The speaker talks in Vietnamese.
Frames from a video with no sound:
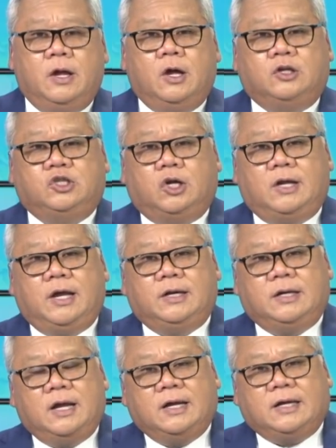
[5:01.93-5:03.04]
Cho
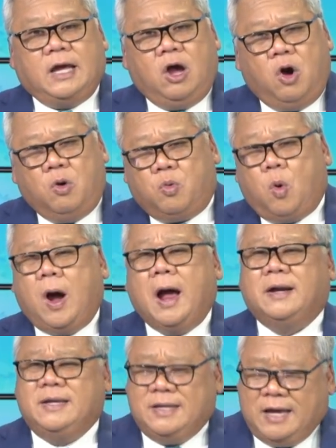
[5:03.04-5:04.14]
nên cái hậu
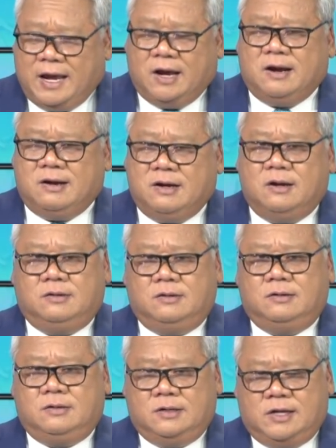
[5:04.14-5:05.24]
quả nó nhẹ hơn,
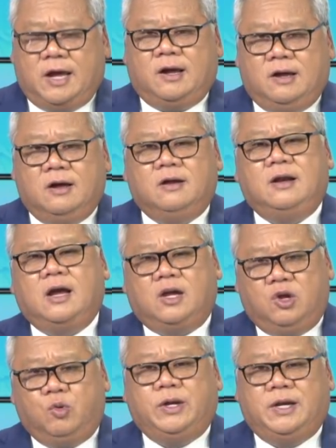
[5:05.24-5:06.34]
nhẹ hơn là
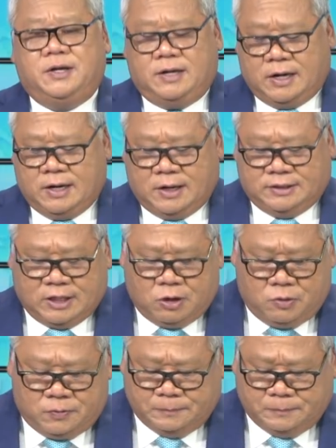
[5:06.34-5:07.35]
cái quy định gánh nặng xã hội.